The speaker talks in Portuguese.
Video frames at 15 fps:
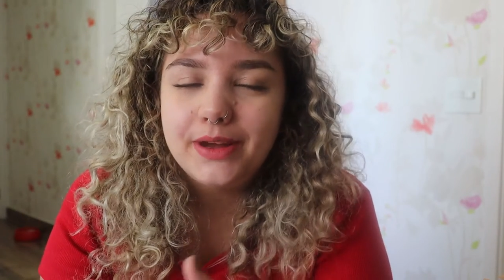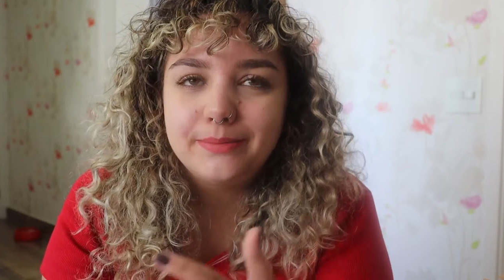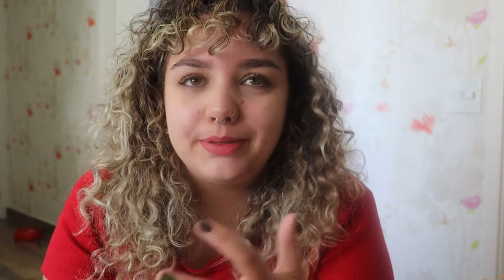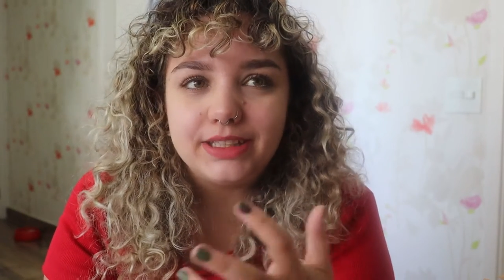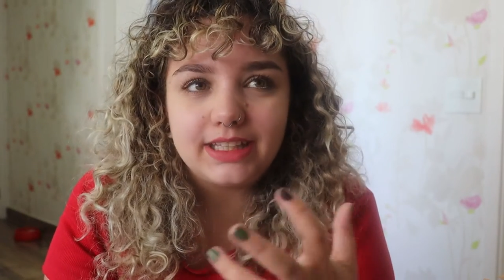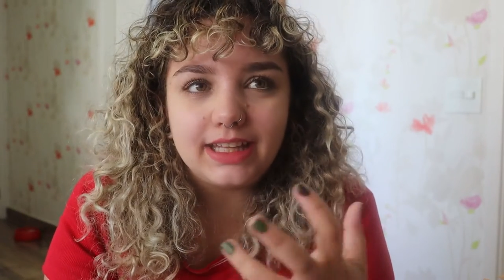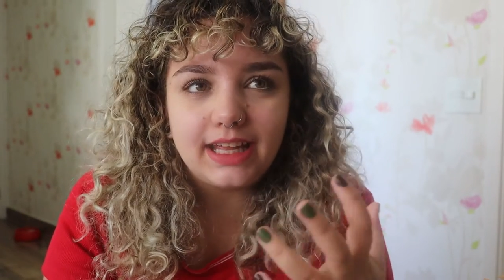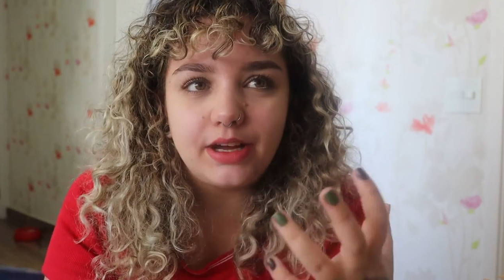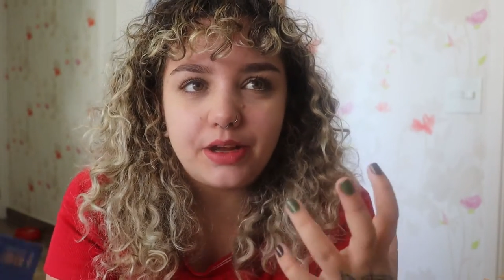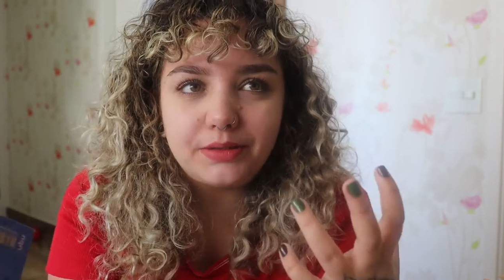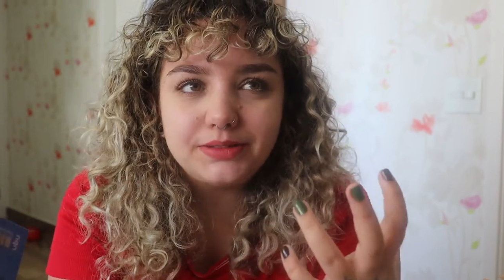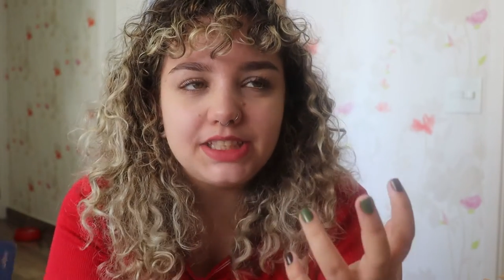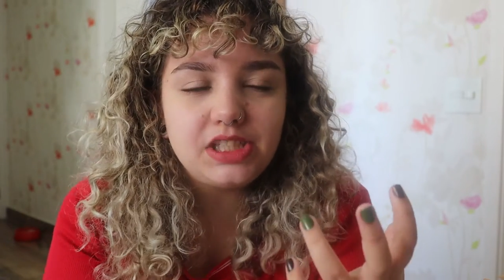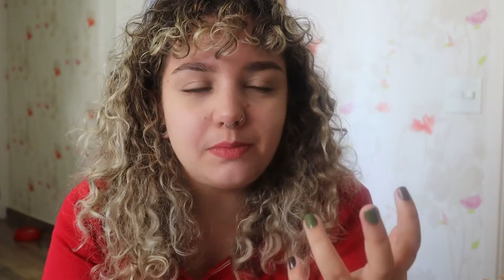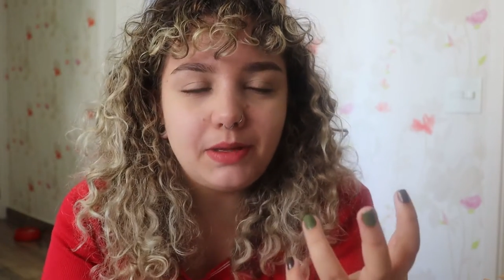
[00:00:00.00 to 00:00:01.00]
Porque é
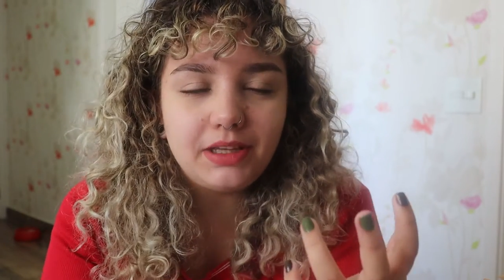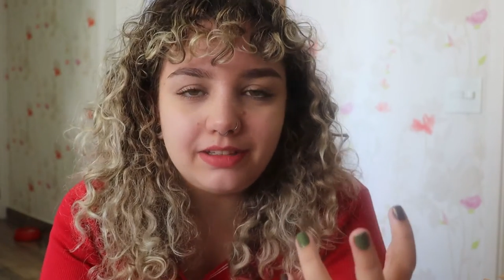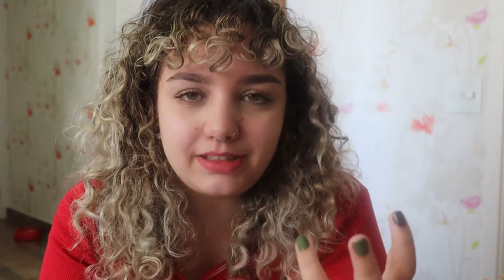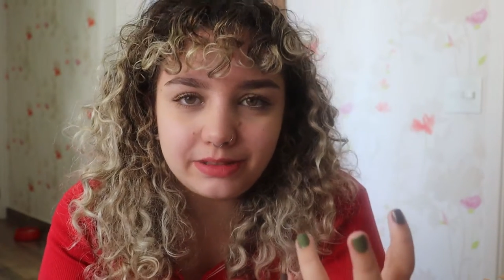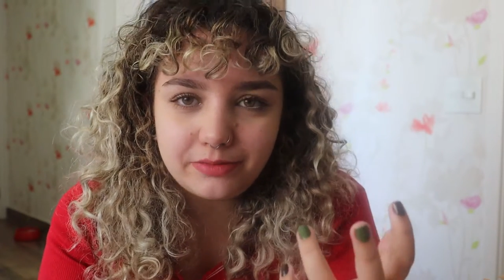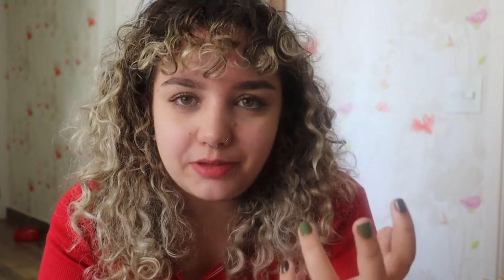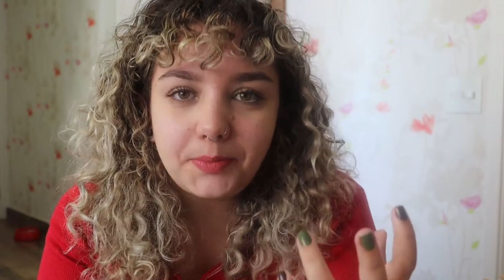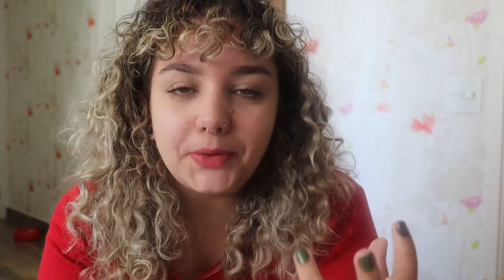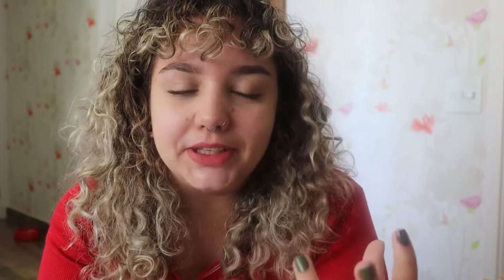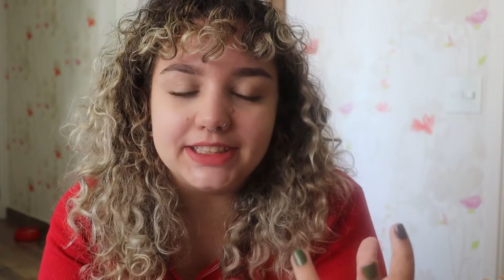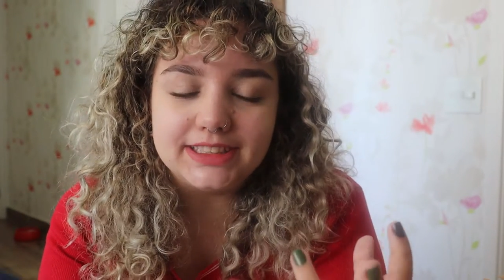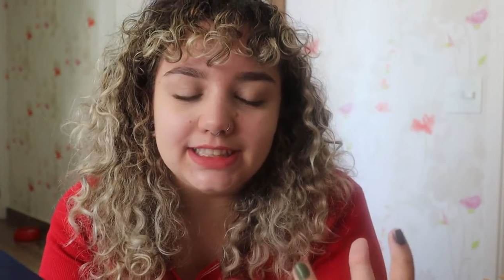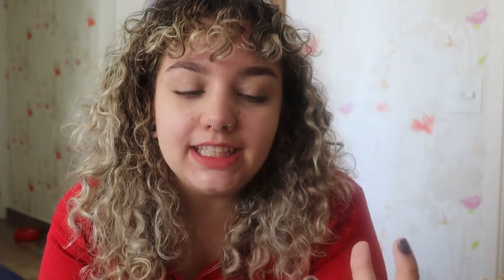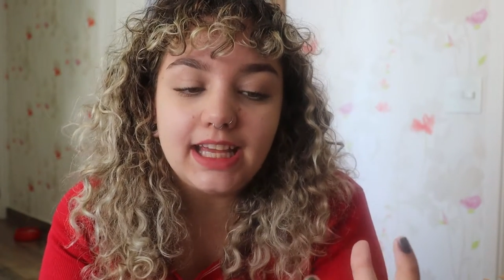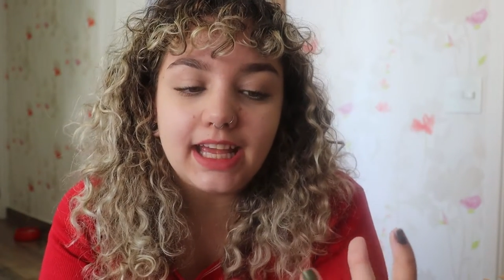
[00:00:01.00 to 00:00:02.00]
um sentimento que eu tenho com a
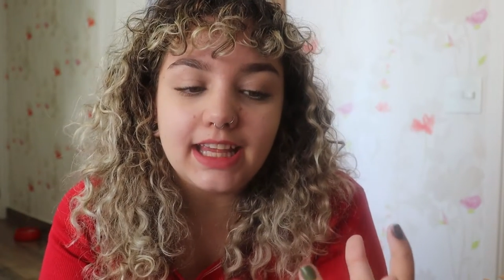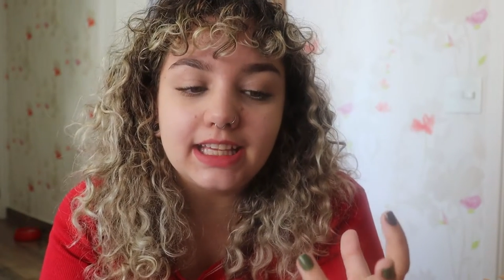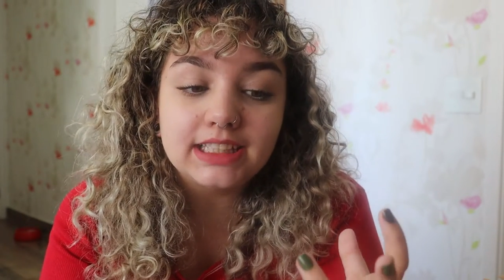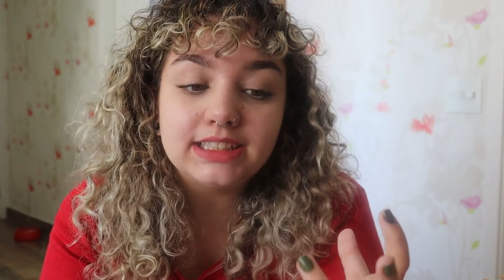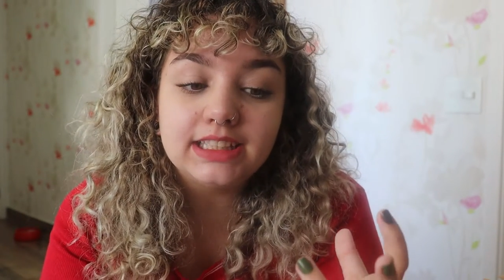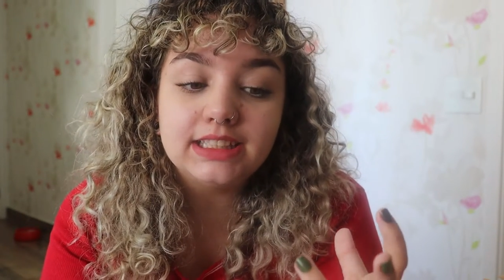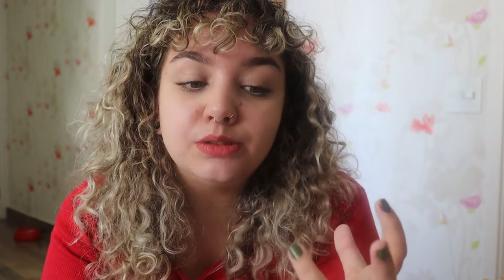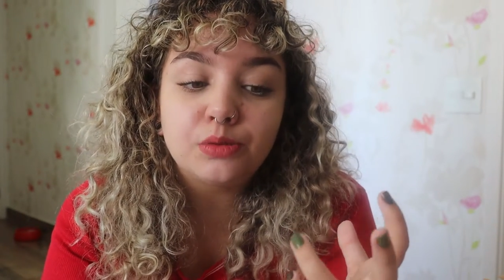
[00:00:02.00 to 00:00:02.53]
poesia é que às vezes